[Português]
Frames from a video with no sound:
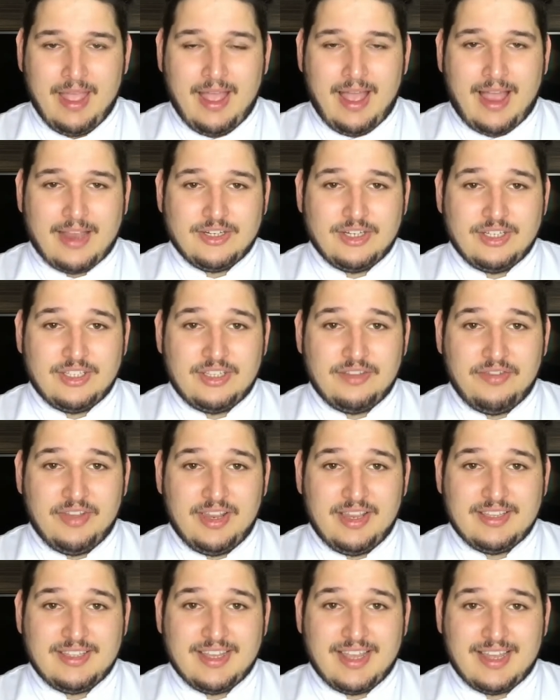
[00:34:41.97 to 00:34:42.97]
A gente se vê
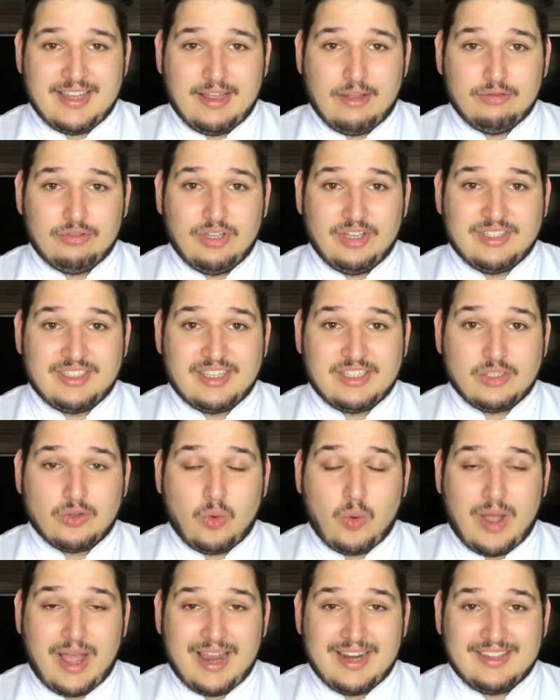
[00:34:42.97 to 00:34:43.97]
nesse canal todas as
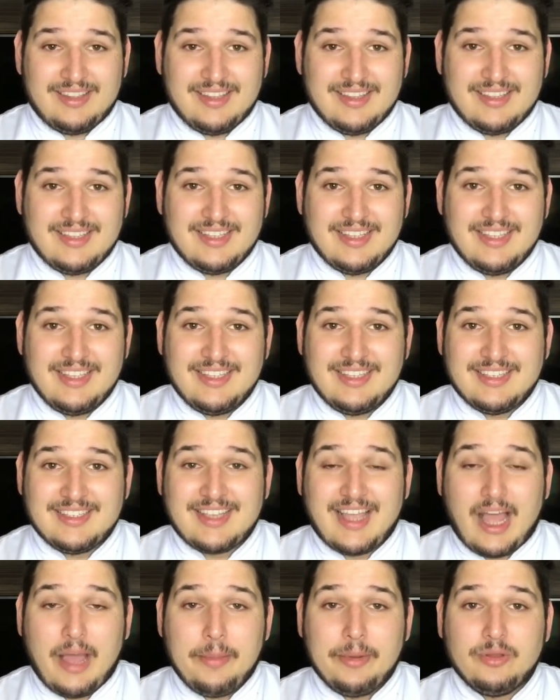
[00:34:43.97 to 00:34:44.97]
quartas e
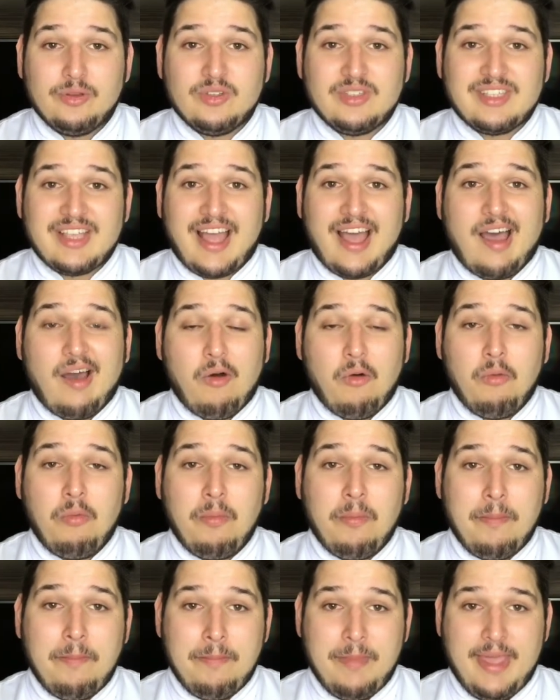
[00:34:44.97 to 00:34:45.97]
sábados
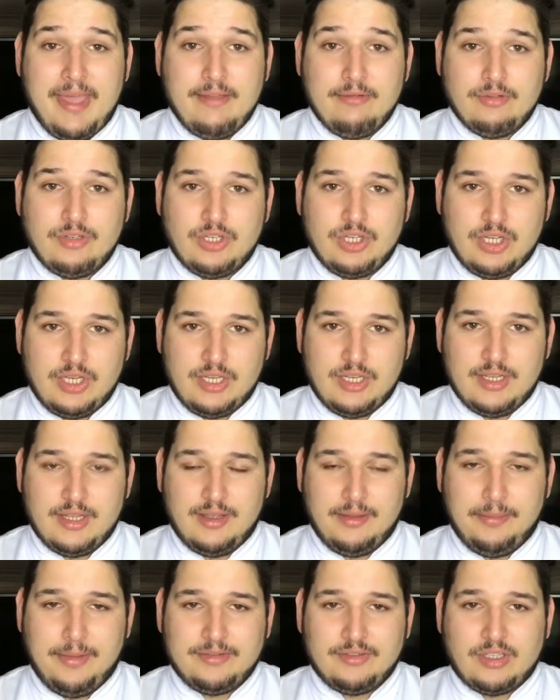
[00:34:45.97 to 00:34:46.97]
ao meio-dia,
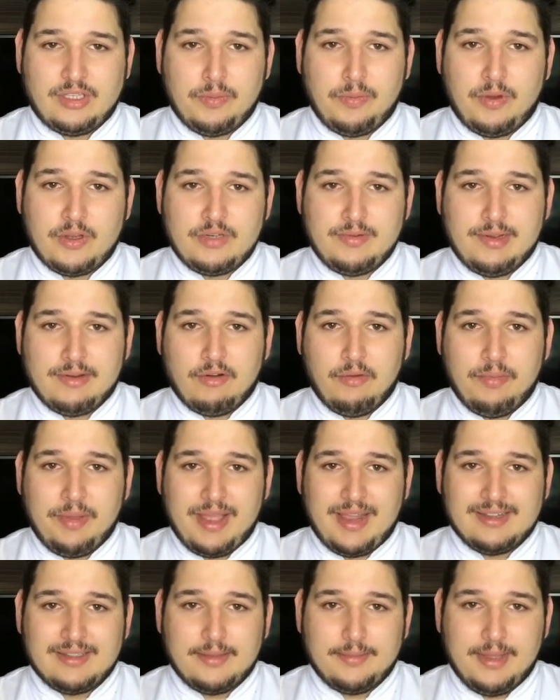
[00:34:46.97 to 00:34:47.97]
mas você pode me
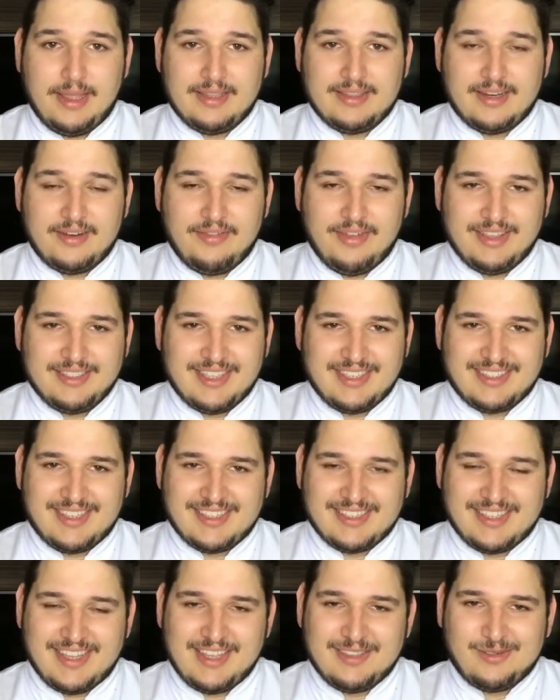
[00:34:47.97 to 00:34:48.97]
acompanhar também através
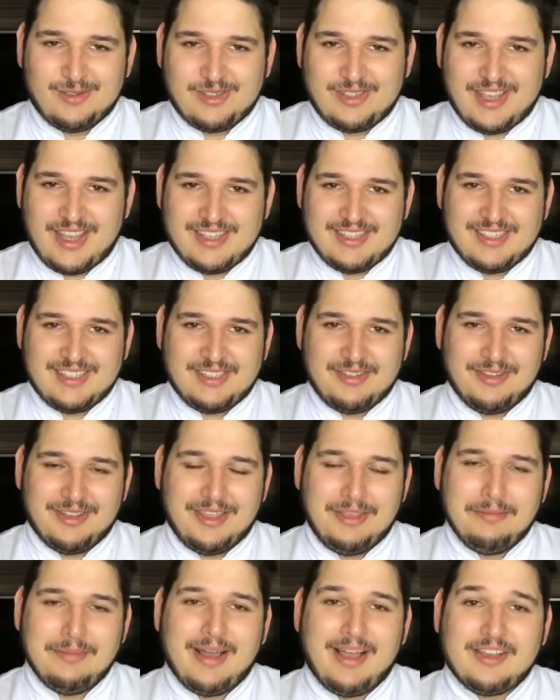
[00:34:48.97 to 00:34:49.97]
dessas redes sociais que estão
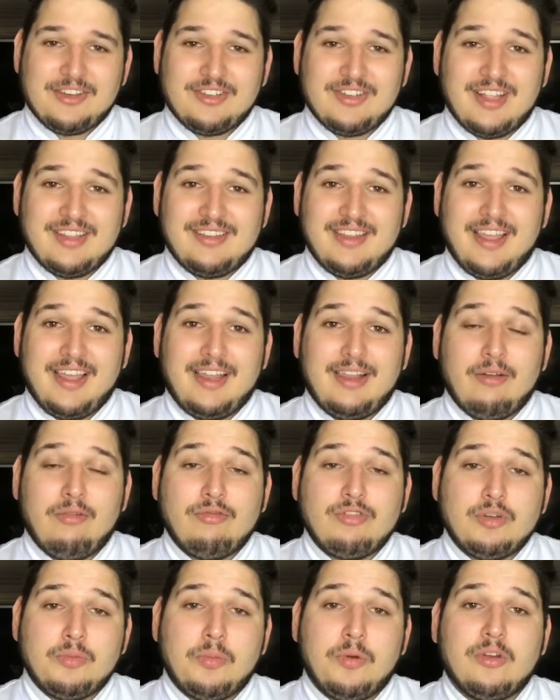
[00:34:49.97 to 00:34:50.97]
aqui embaixo na tela,
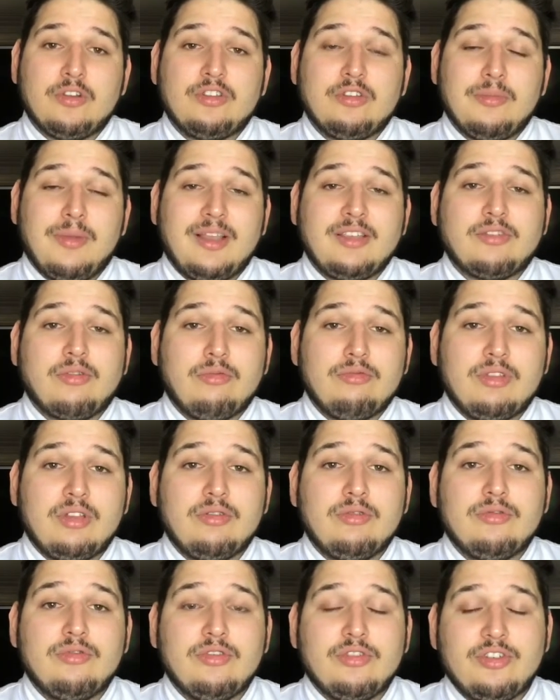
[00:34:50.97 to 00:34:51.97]
onde eu posto mais
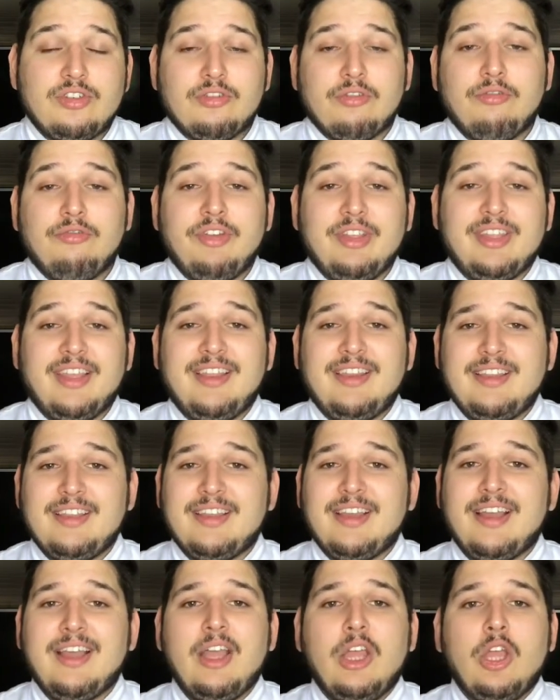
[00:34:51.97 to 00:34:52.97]
conteúdos de confeitaria